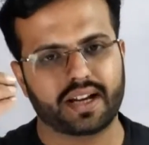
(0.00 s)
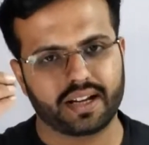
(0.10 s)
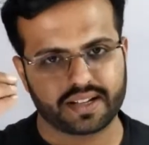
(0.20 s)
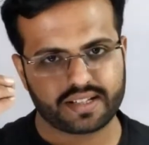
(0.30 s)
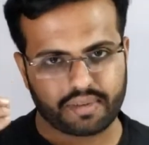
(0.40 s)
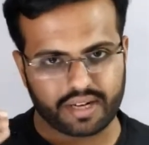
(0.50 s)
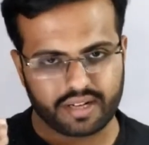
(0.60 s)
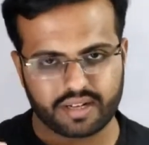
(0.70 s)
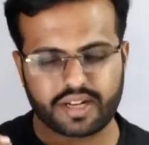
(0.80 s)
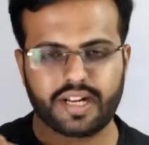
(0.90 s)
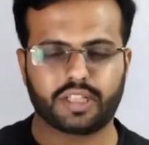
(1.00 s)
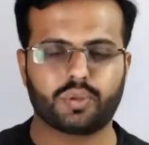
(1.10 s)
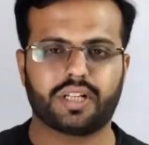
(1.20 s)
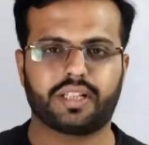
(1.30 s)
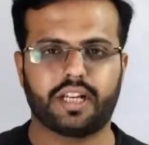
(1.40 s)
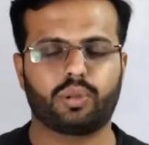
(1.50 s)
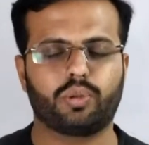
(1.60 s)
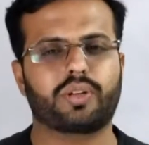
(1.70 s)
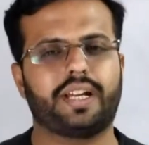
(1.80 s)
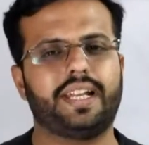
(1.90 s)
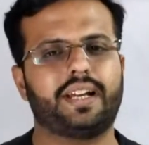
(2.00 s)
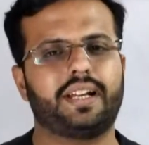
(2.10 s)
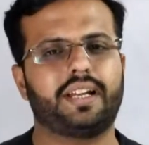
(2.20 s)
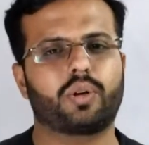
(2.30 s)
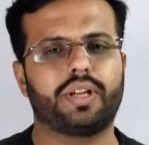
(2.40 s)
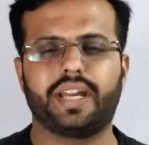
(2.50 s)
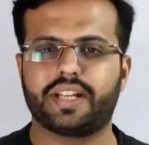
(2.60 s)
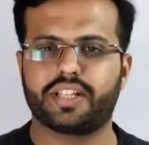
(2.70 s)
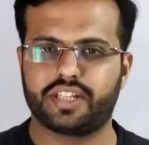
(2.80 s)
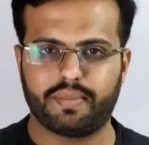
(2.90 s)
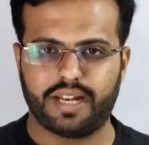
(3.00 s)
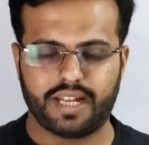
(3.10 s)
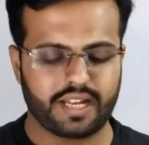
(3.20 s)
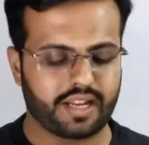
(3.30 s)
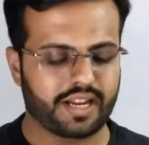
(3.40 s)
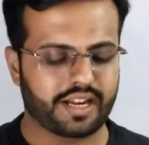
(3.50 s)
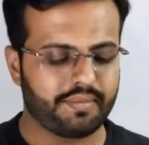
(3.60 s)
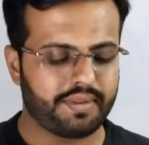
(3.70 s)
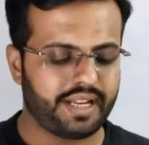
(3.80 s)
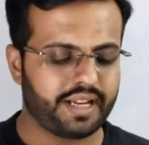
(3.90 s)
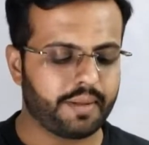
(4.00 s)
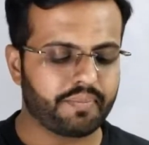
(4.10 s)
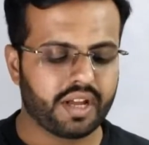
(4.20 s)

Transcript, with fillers: अगर किसी पार्टनर की डेथ हो जाती है तो उसके लीगल एयर को ये ये चीजें मिलेगी क्या क्या मिलेगा